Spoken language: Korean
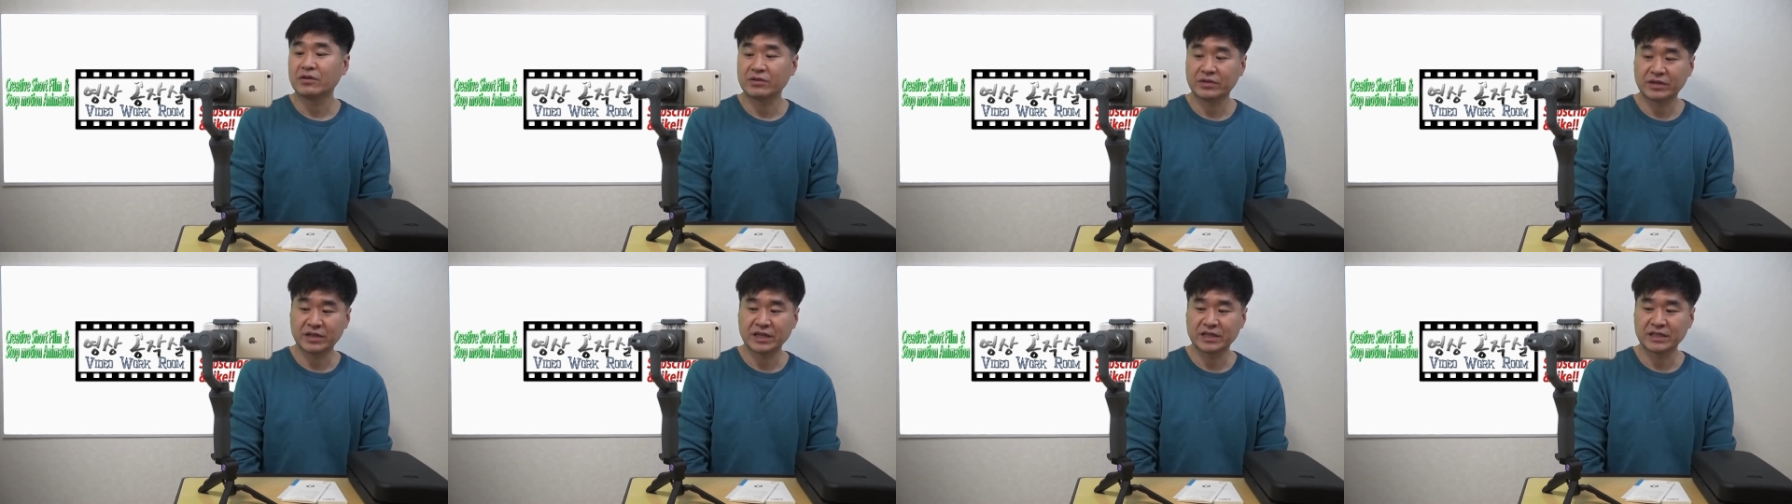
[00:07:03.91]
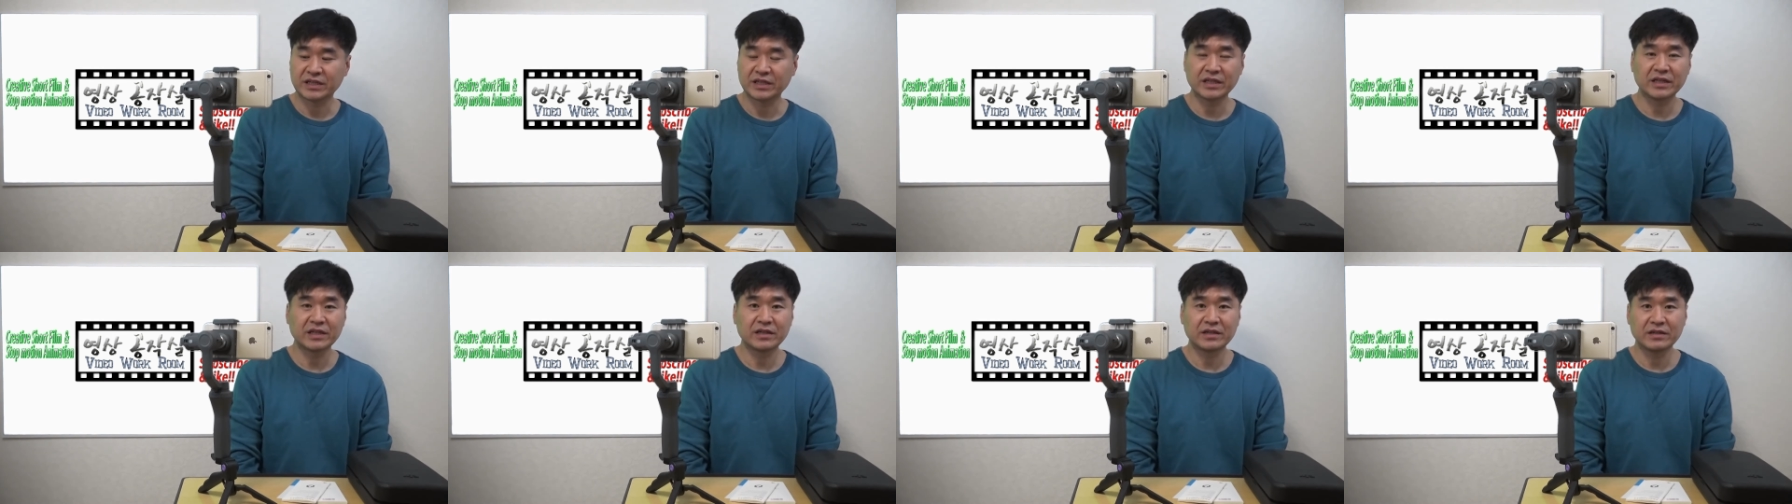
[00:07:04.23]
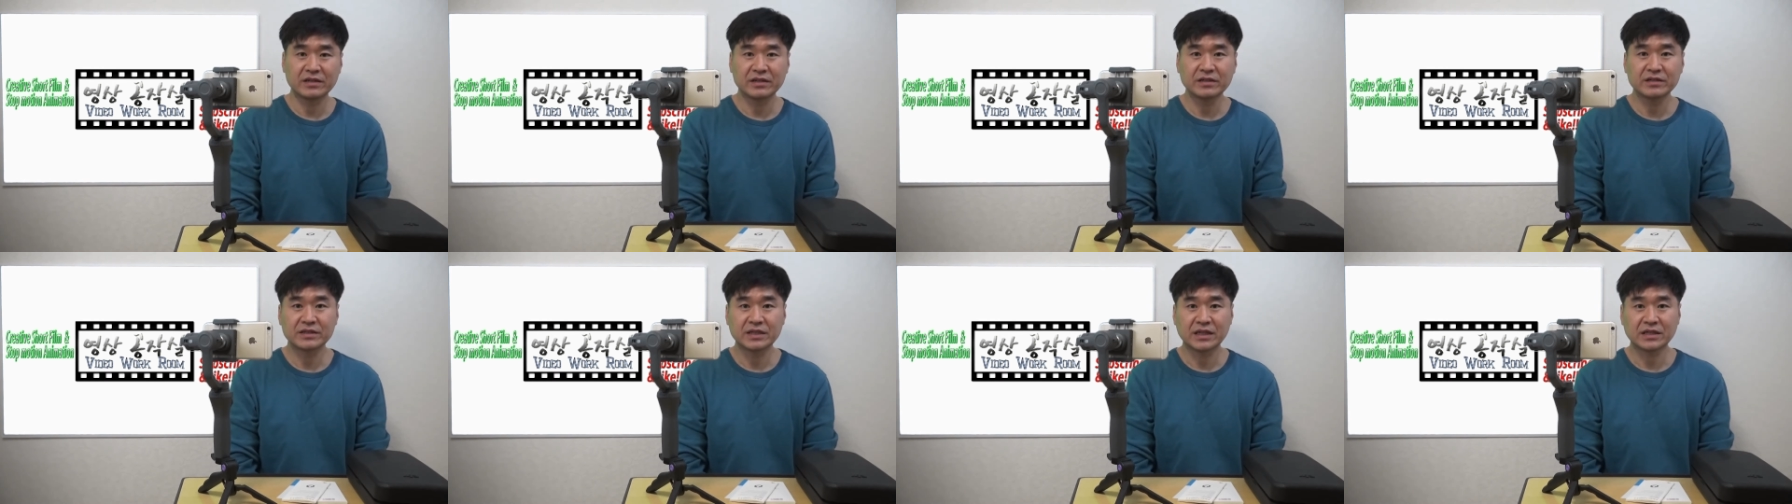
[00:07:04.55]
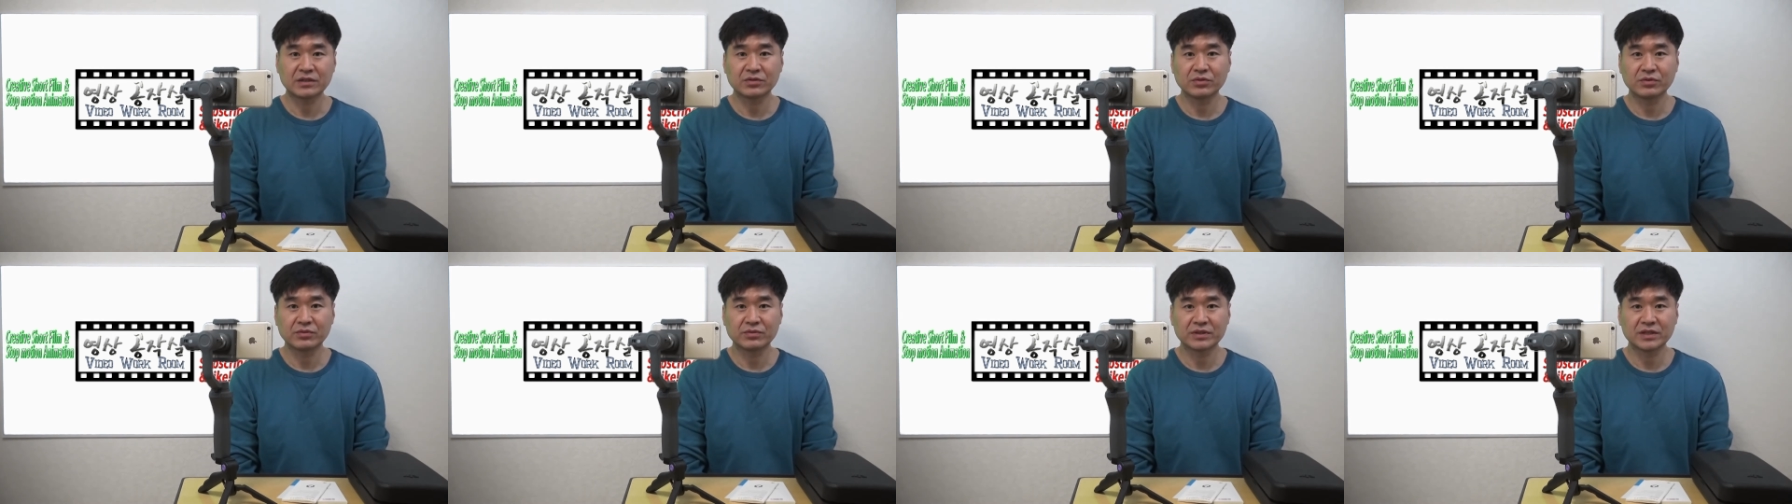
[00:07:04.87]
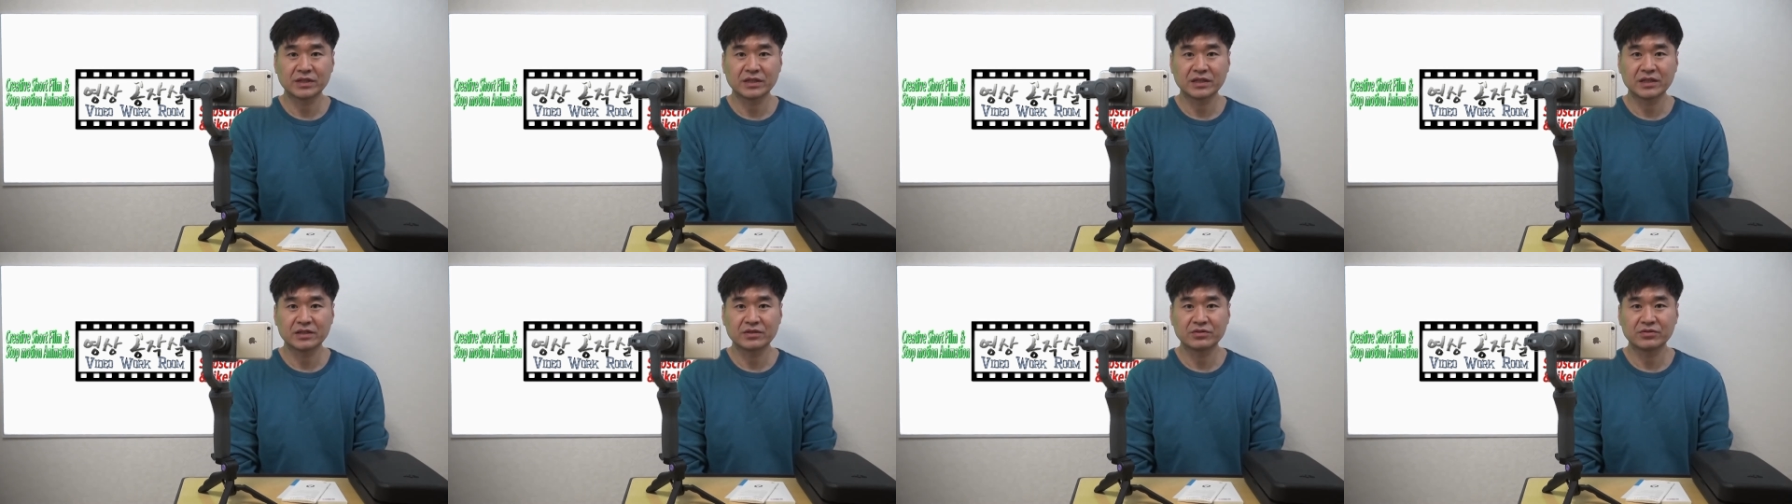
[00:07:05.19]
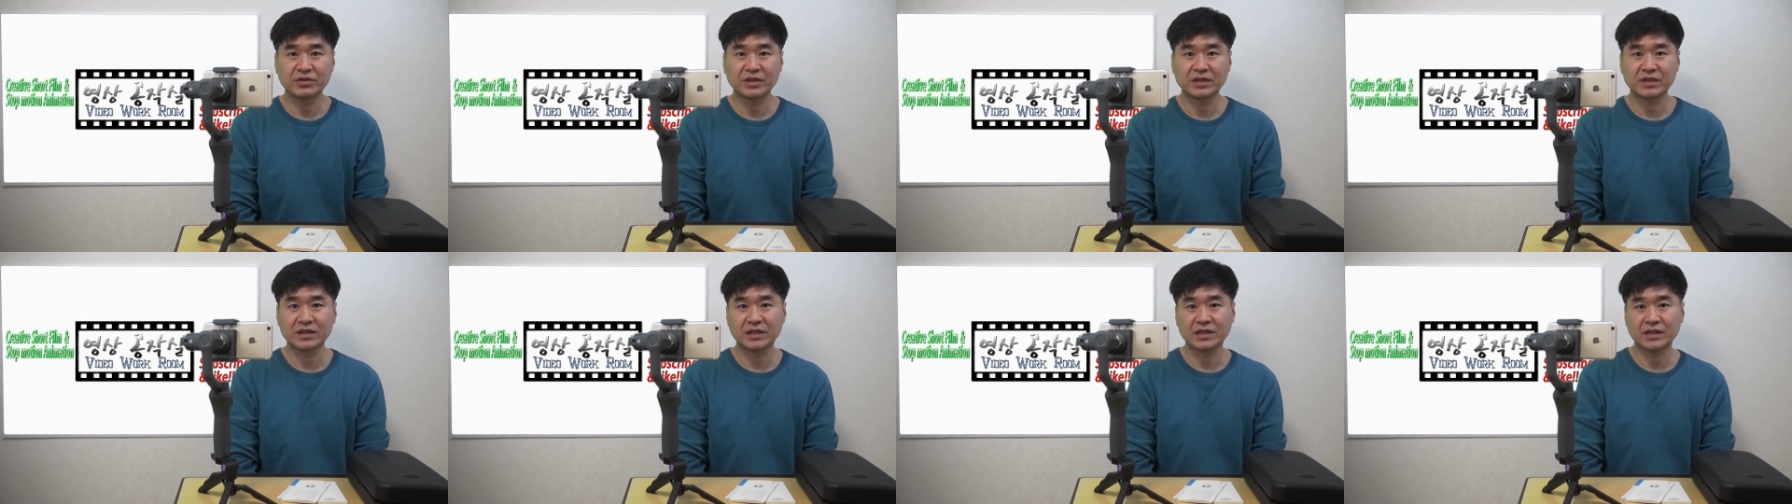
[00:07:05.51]
이렇게 기기를 작동시킬
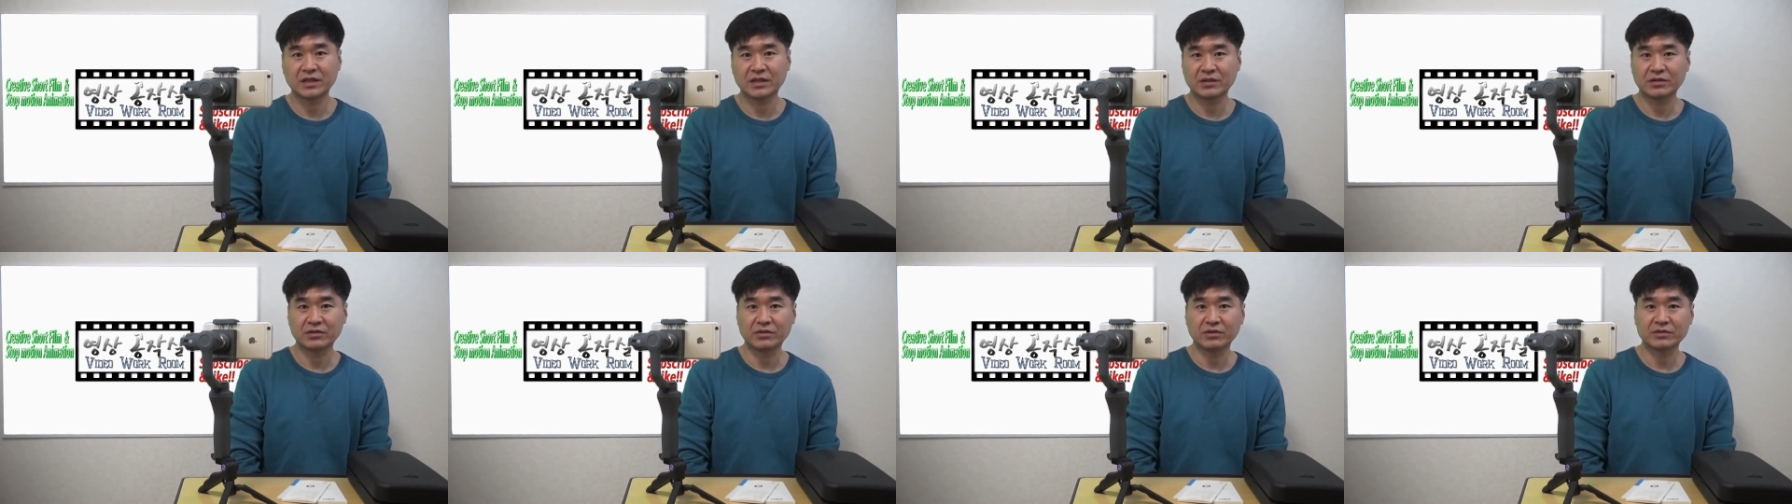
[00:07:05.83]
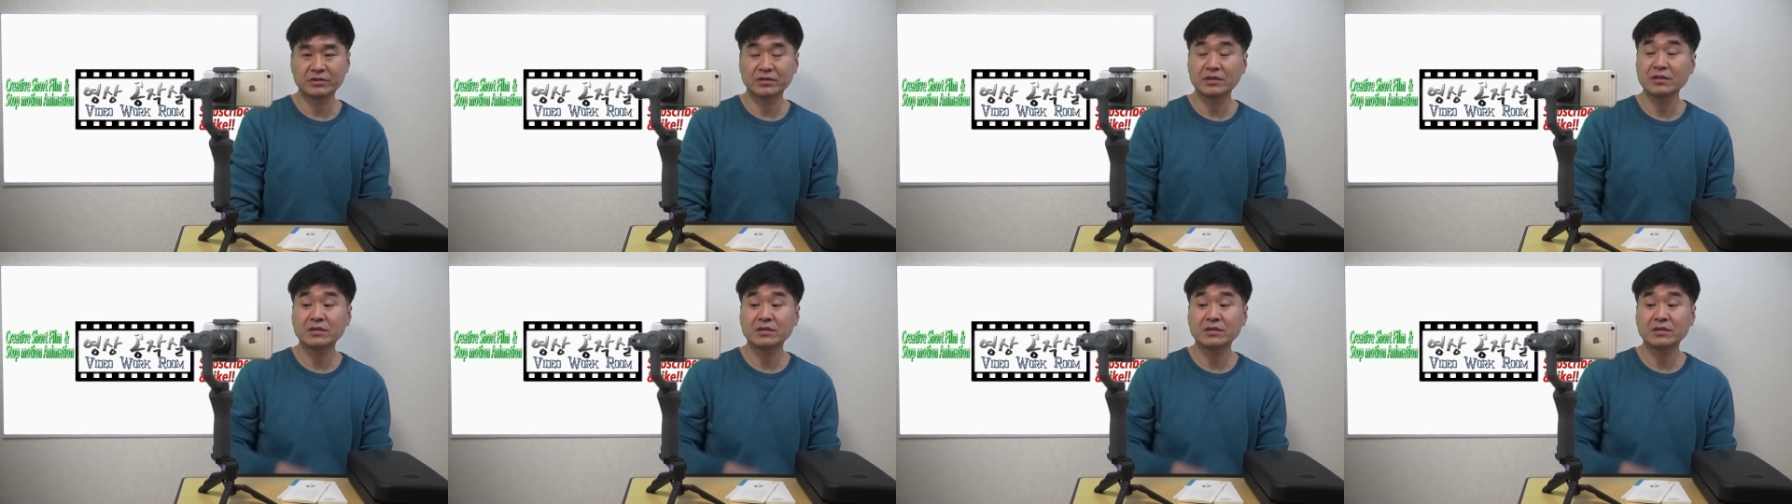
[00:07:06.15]
수있다는 것을